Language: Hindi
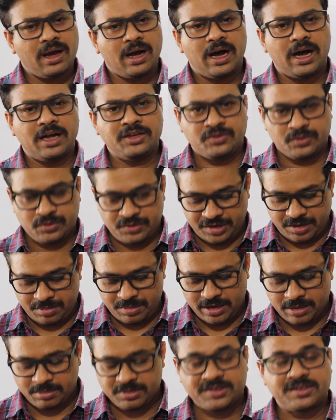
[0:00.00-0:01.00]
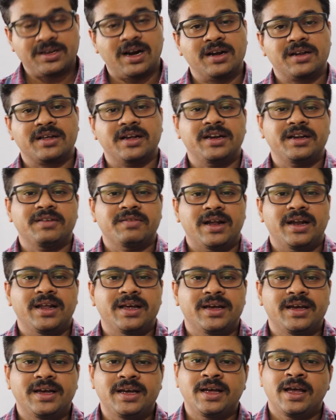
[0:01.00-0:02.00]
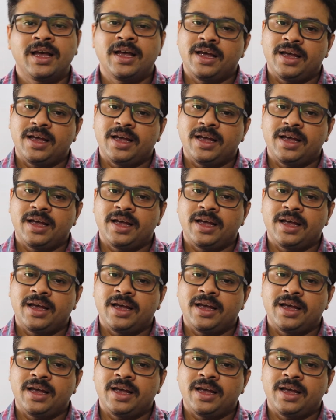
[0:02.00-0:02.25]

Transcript: आज उसी में हम स्टार्ट करने वाले हैं